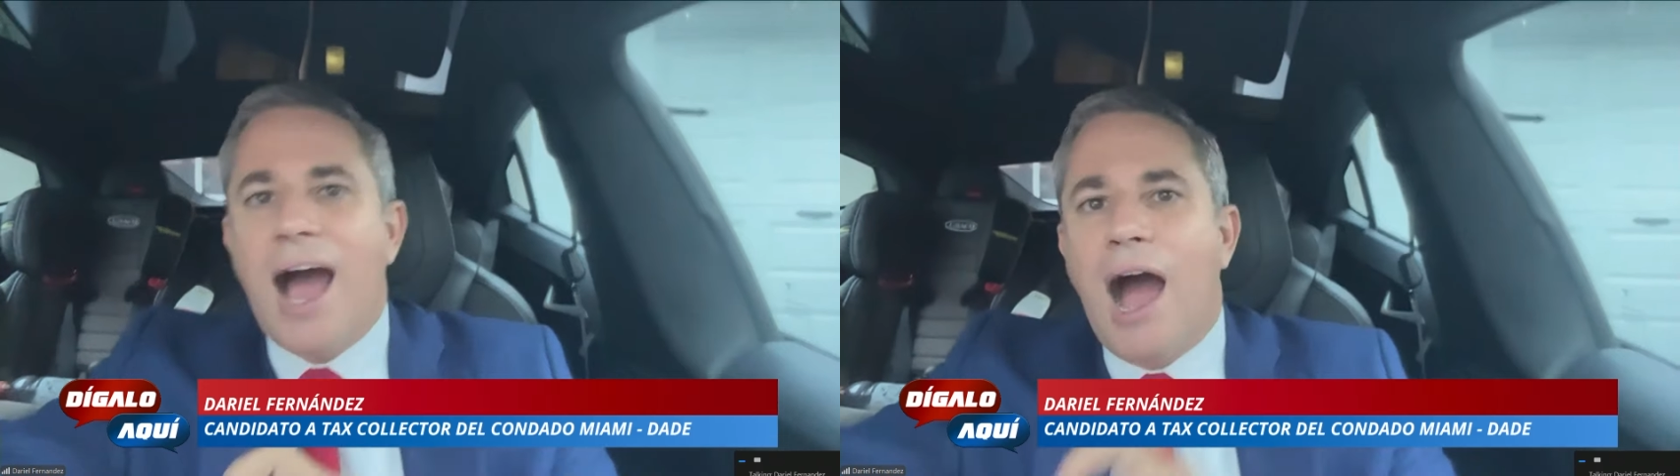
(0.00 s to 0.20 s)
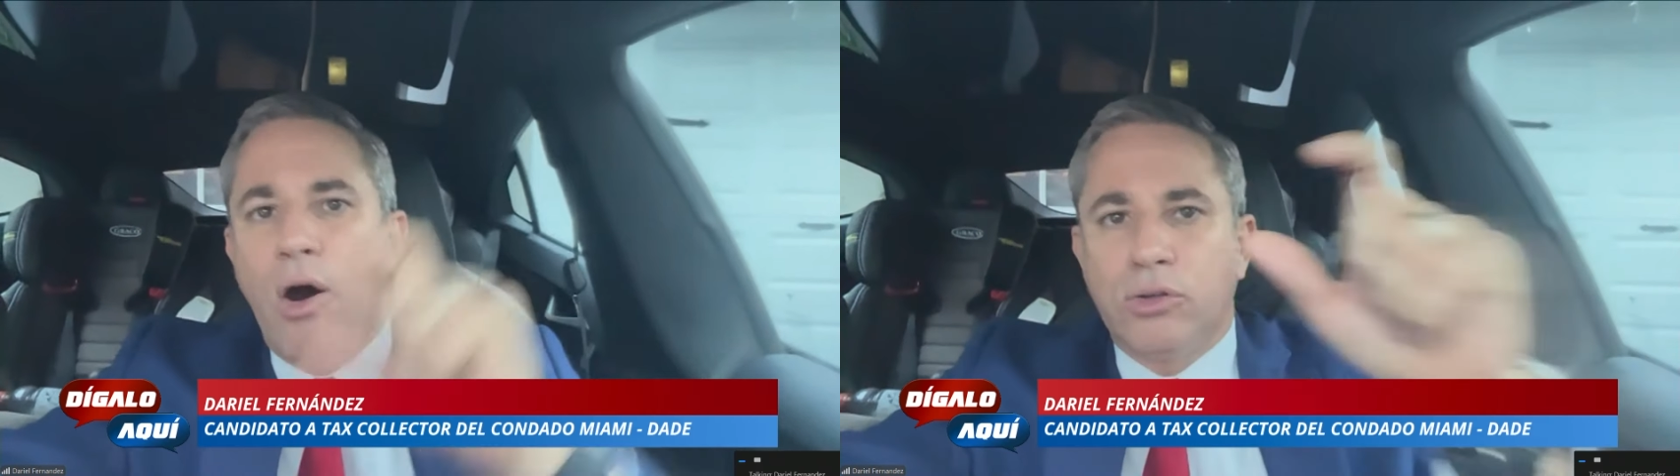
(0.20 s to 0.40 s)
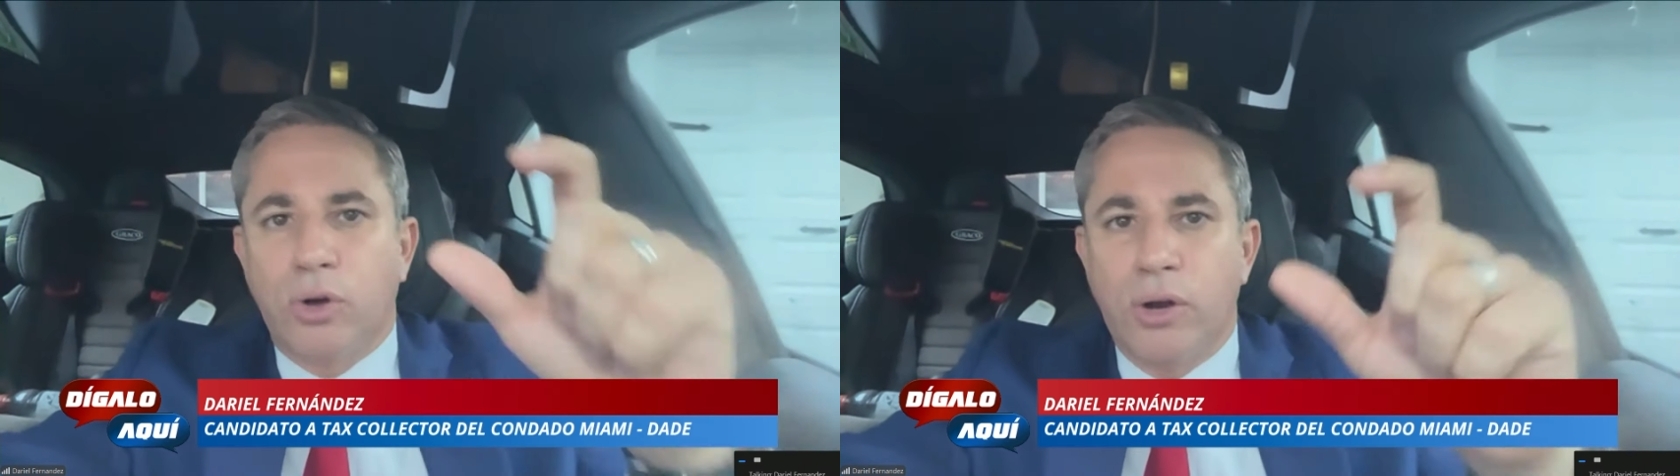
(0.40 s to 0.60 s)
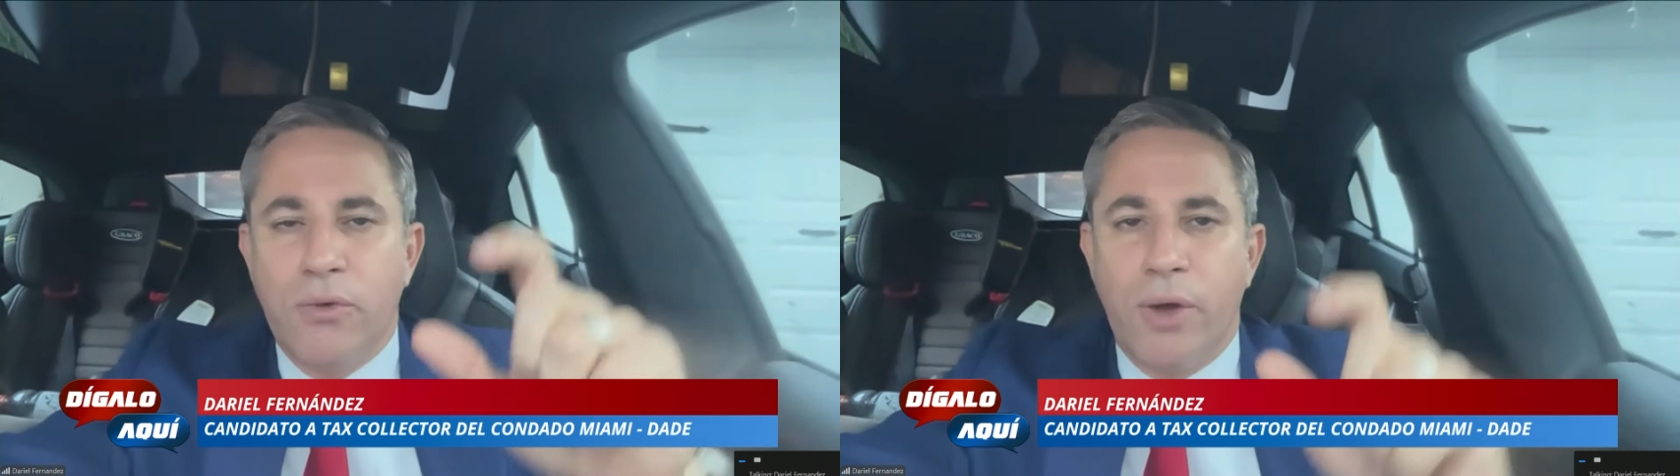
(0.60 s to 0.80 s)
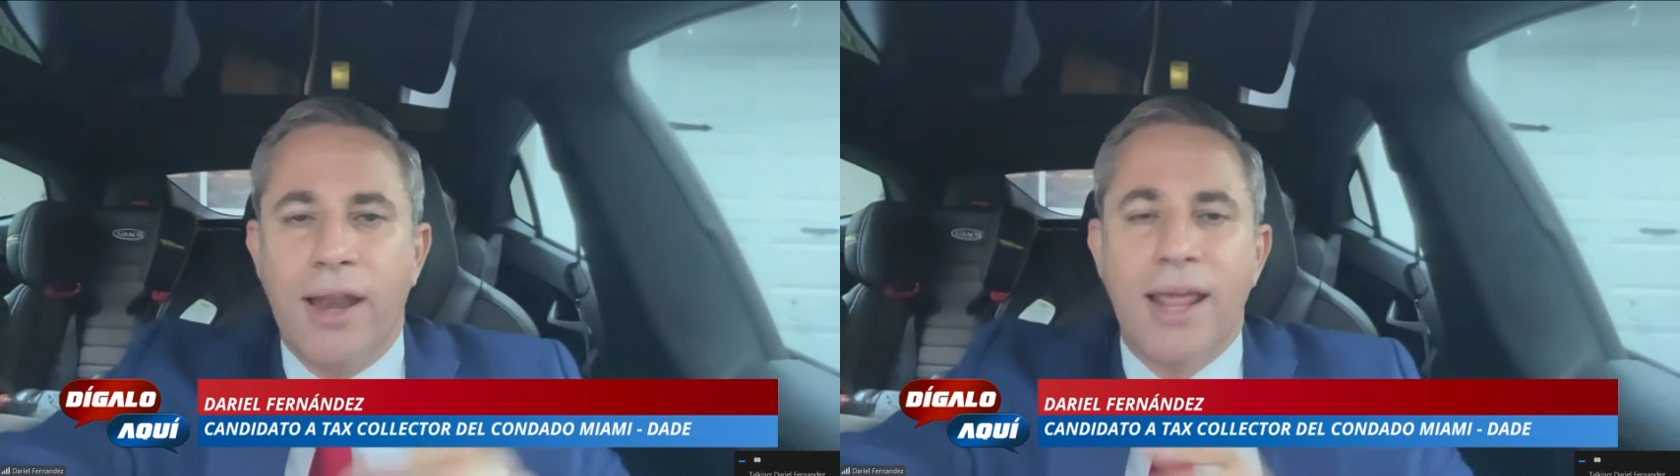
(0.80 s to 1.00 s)
a otro
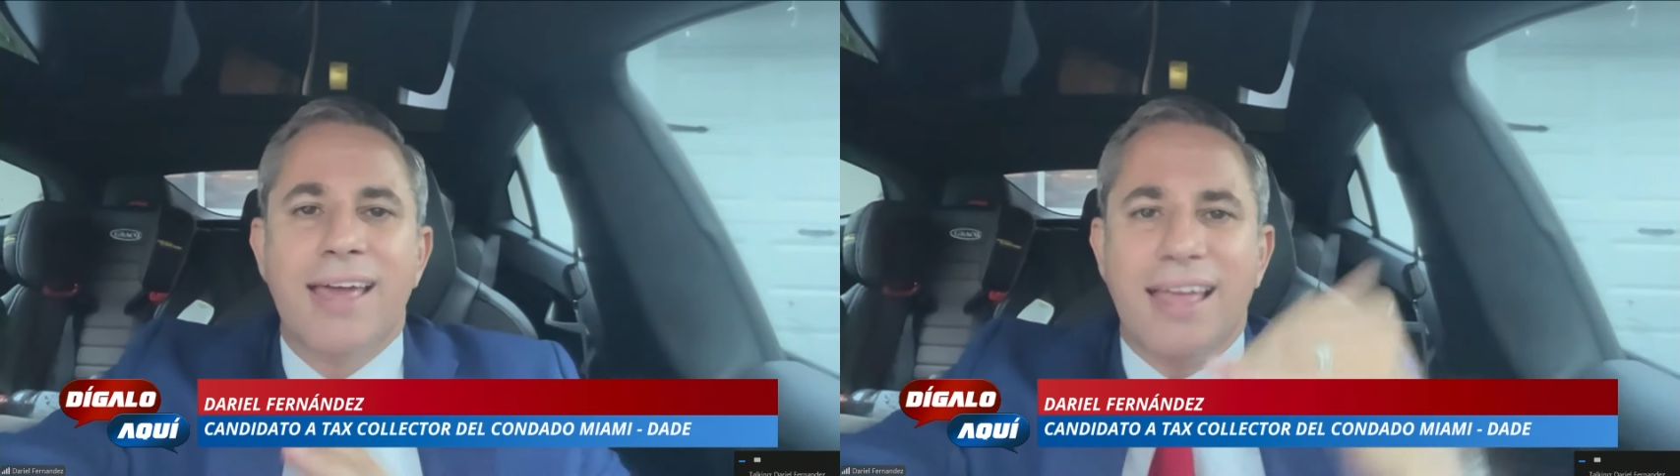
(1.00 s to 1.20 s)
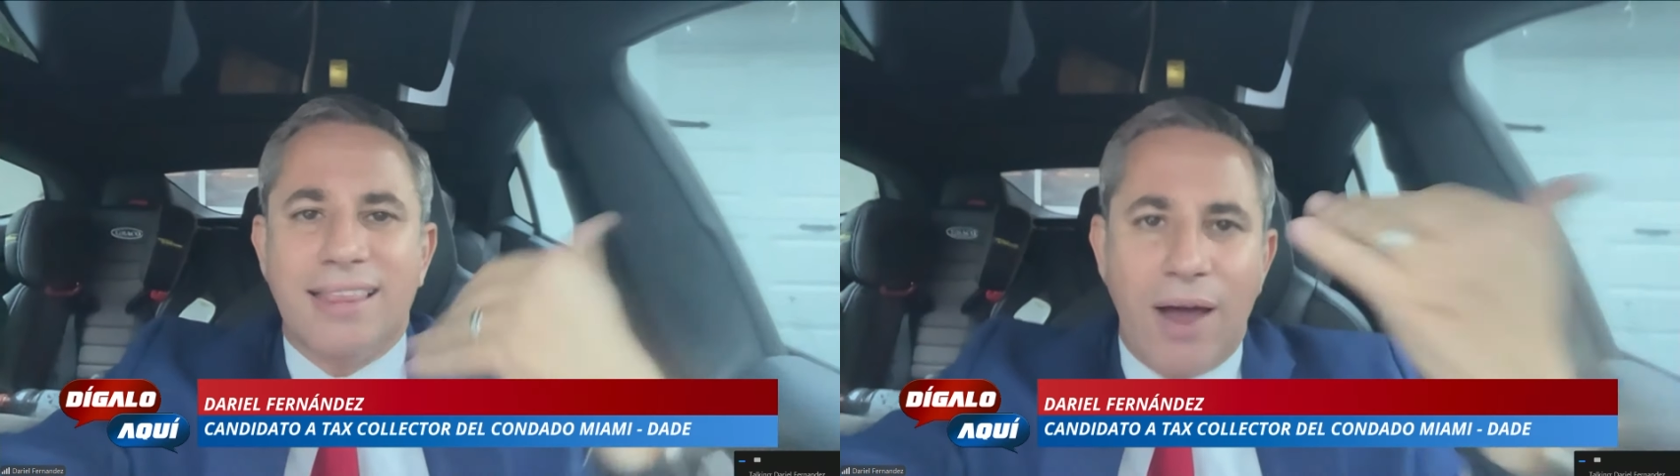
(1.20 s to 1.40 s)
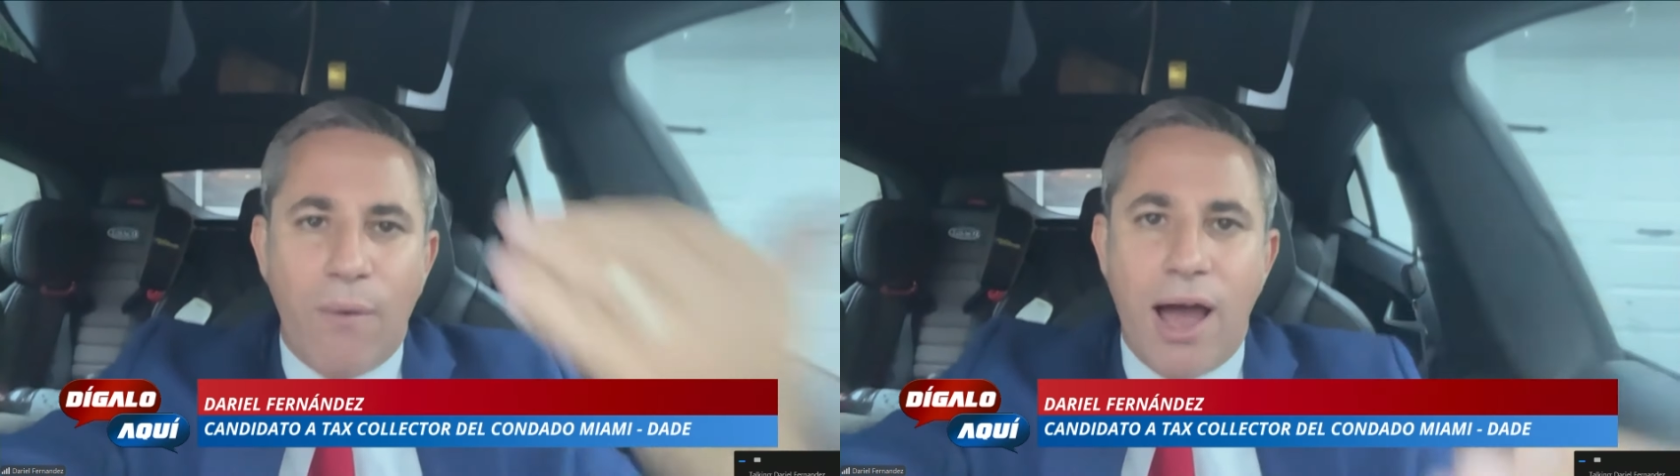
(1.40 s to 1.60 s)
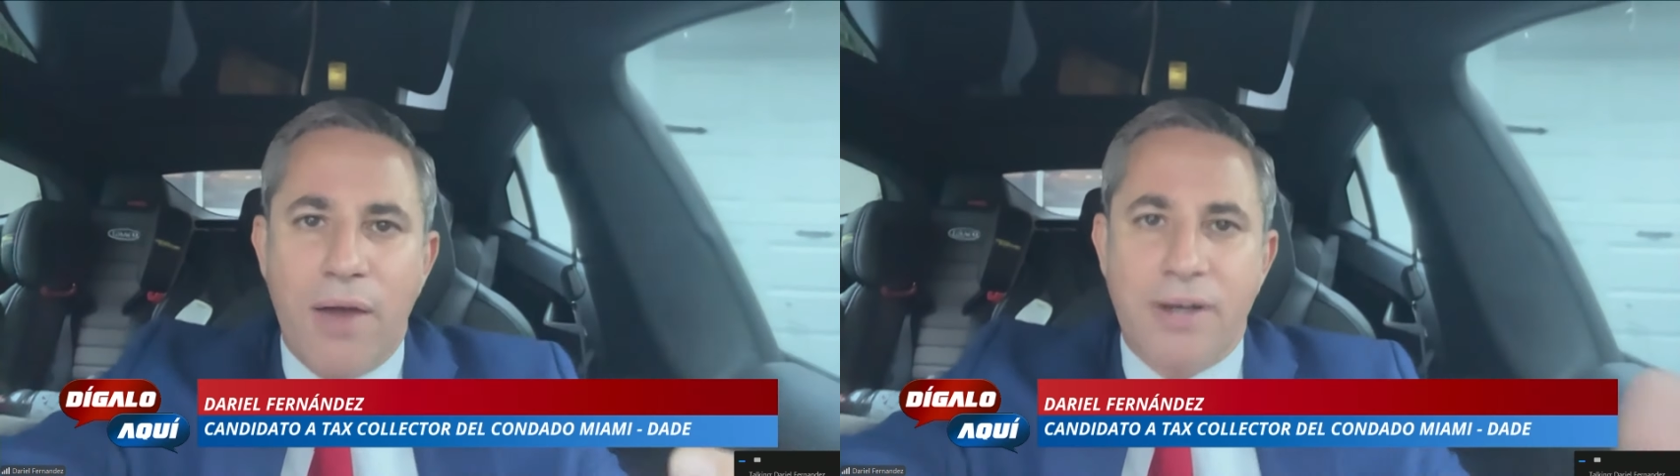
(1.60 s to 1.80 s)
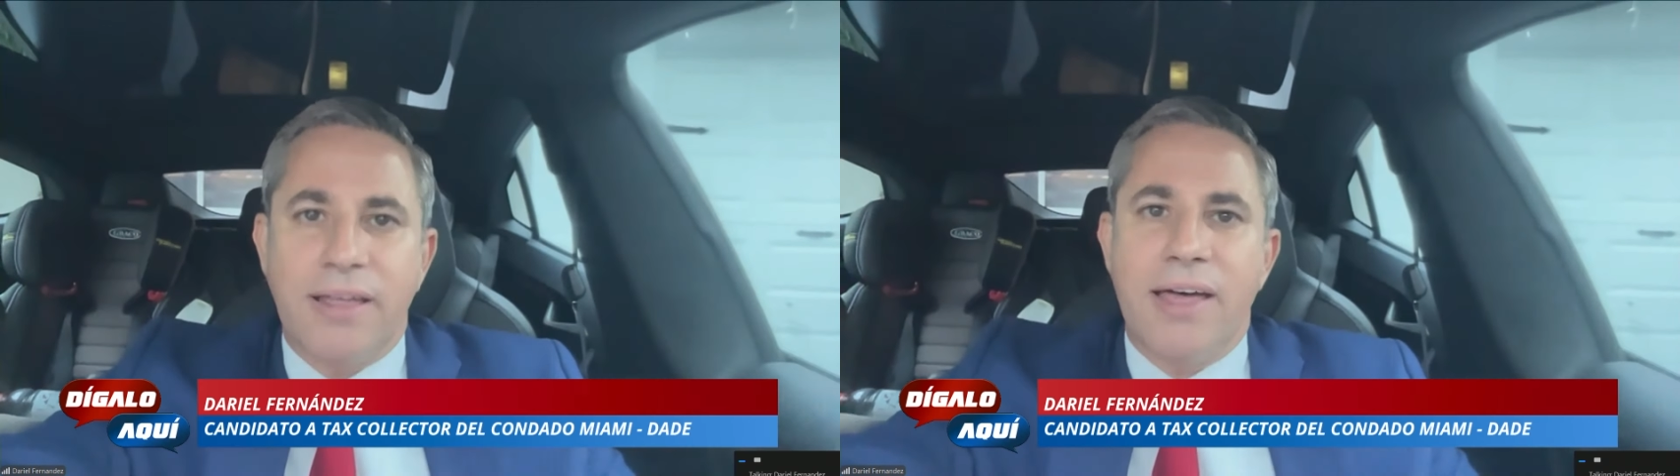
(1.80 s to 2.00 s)
nivel que trabaje
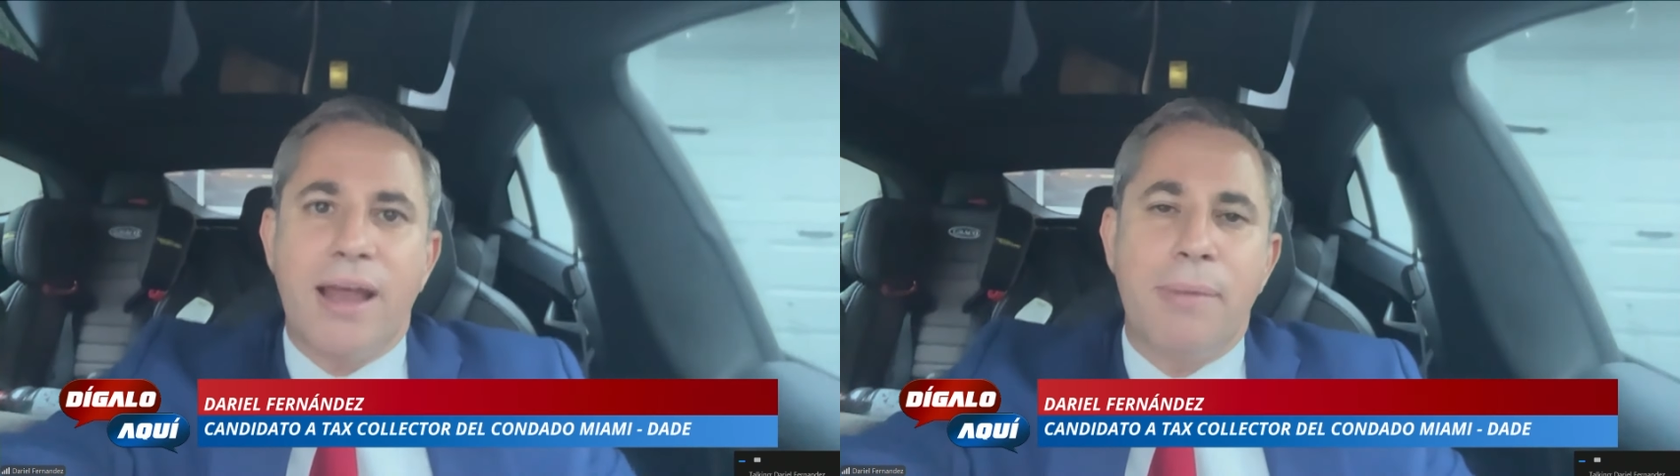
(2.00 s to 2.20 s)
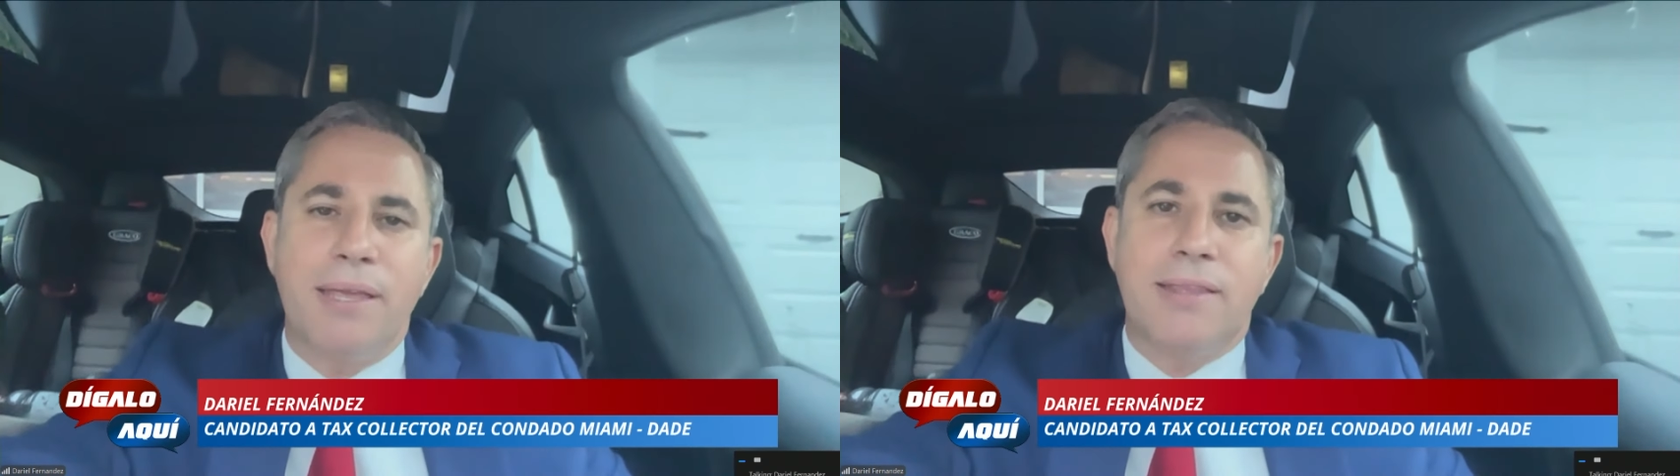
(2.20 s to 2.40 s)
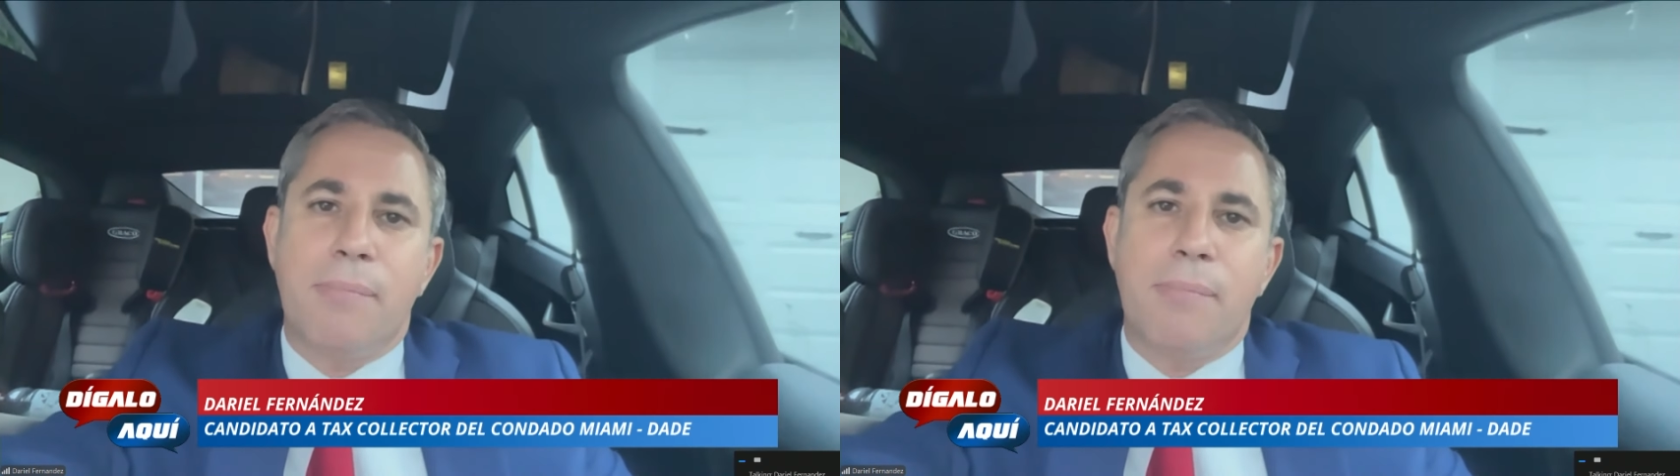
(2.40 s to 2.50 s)
verdaderamente